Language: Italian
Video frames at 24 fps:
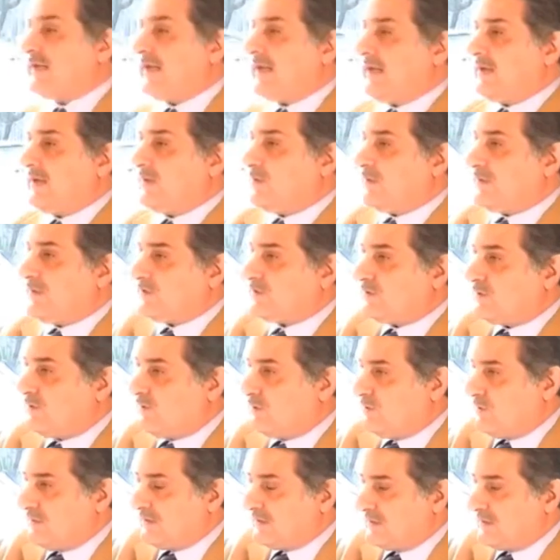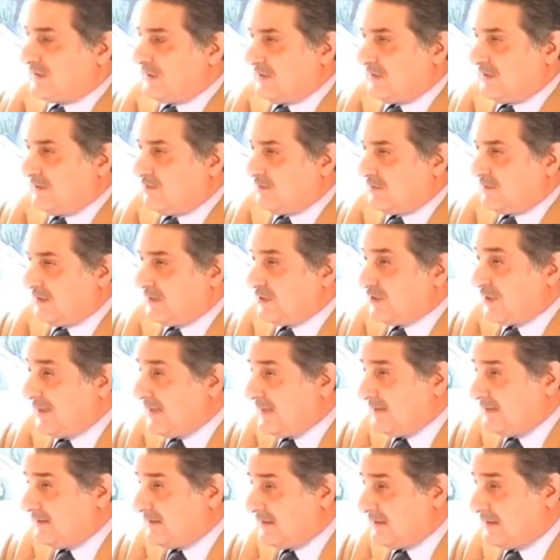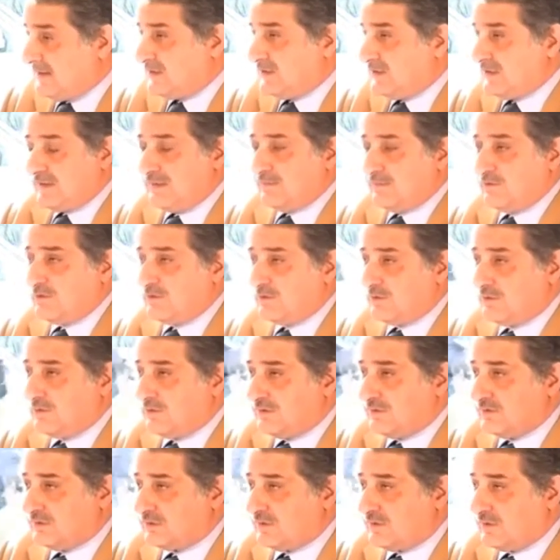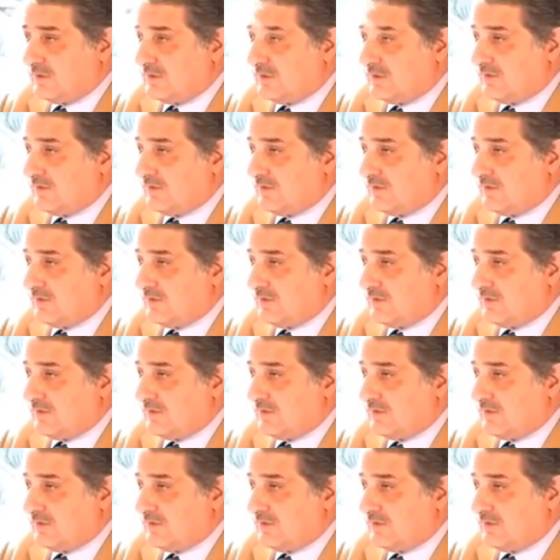te questo, questa recente diciamo, questa